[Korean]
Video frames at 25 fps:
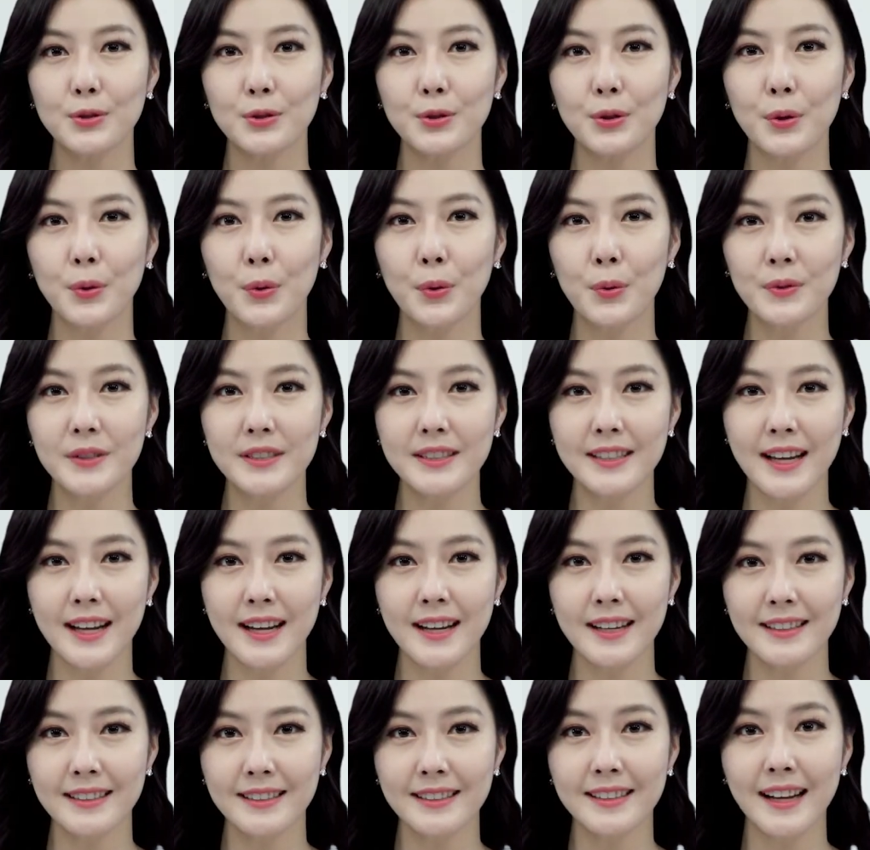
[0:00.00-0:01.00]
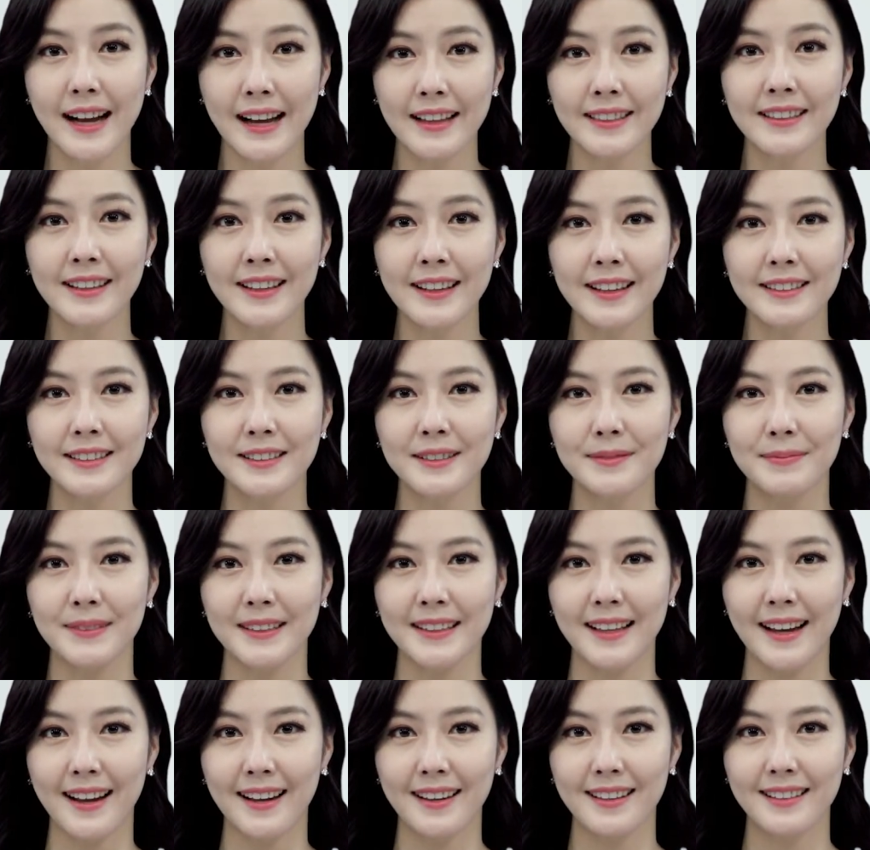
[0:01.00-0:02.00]
주요 공지사항을 안내해
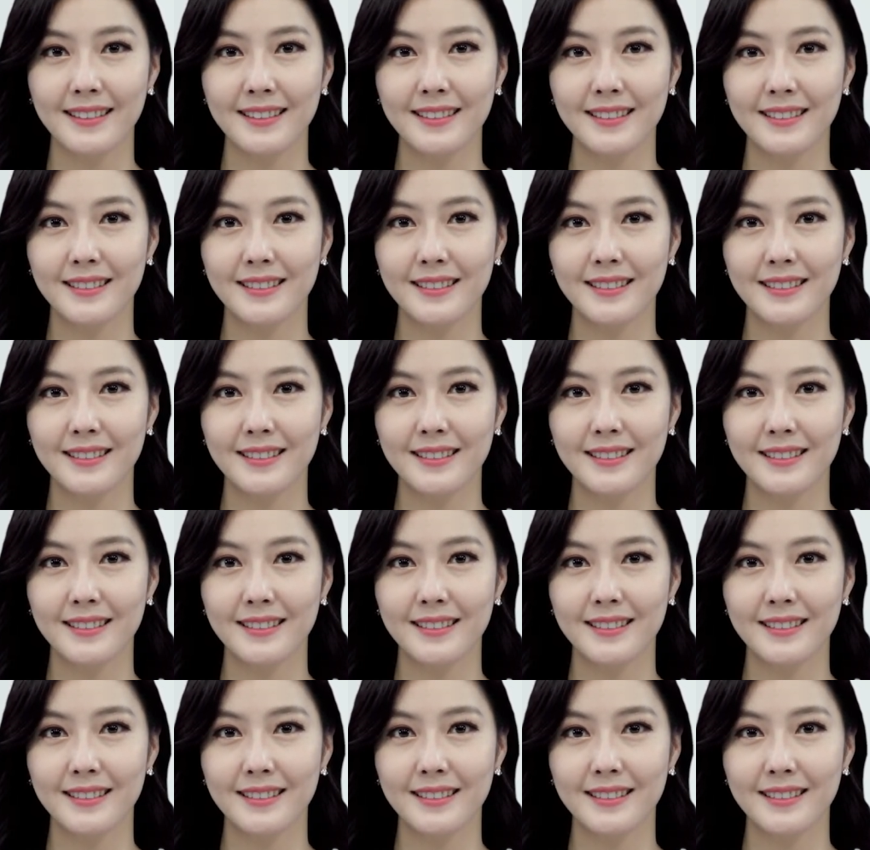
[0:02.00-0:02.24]
드립니다.